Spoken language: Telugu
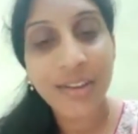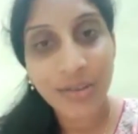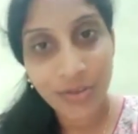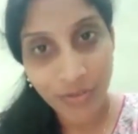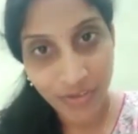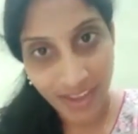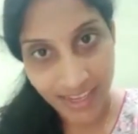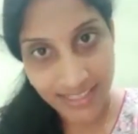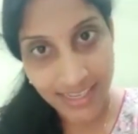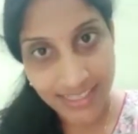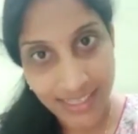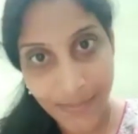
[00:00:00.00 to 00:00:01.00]
నువ్వు
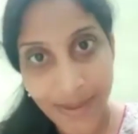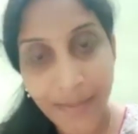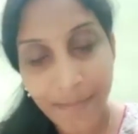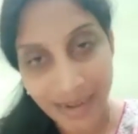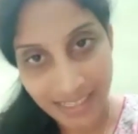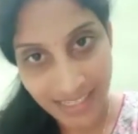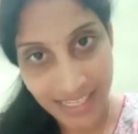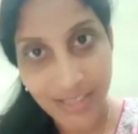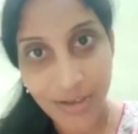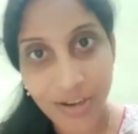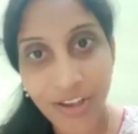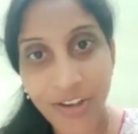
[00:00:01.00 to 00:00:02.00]
వైఎస్ఆర్సీపీకి పని
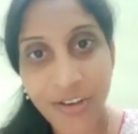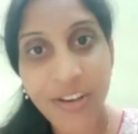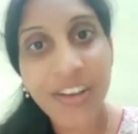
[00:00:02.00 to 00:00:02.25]
చేస్తున్నావు